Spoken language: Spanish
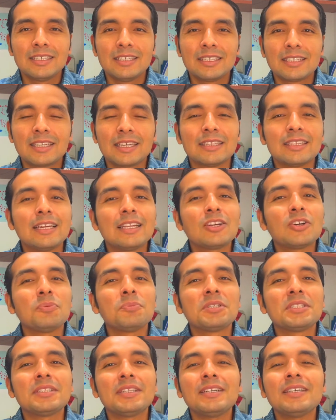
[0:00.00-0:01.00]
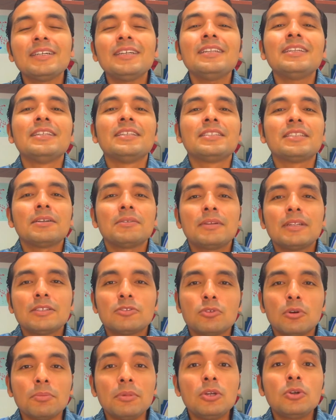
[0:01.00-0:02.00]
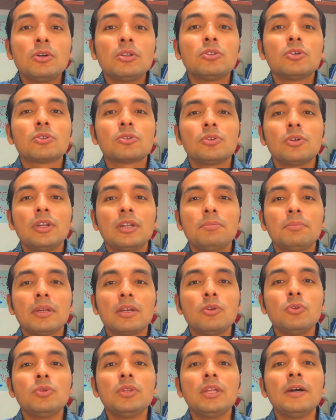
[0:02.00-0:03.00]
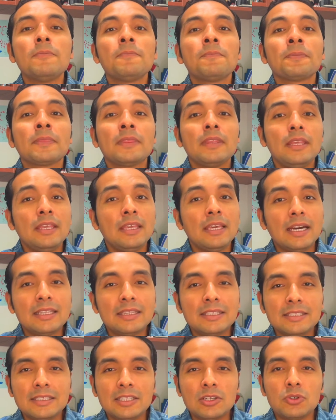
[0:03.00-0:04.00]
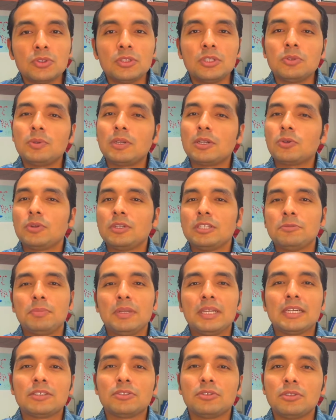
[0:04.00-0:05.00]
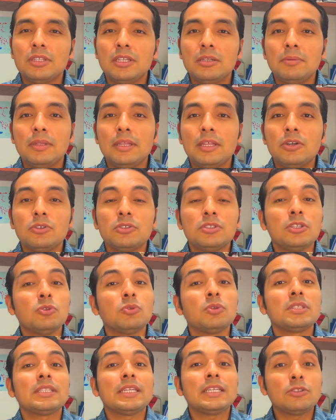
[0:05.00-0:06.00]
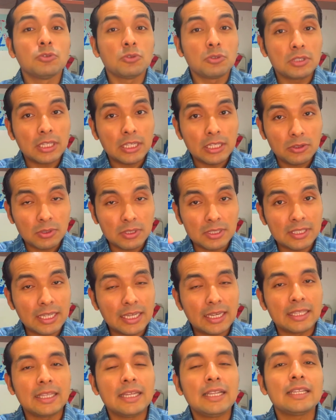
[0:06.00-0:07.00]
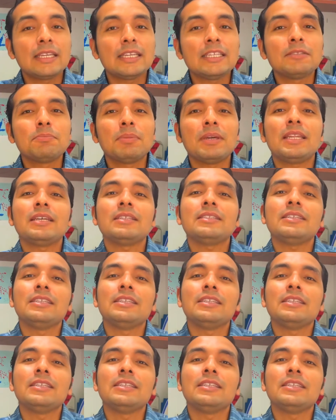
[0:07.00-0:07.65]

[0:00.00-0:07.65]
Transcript: ¿Qué tal? ¿Cómo están? Les habla su amigo el doctor Elmer Luna y antes de continuar con la explicación del video, si no estás suscrito a este canal, ¿qué esperas?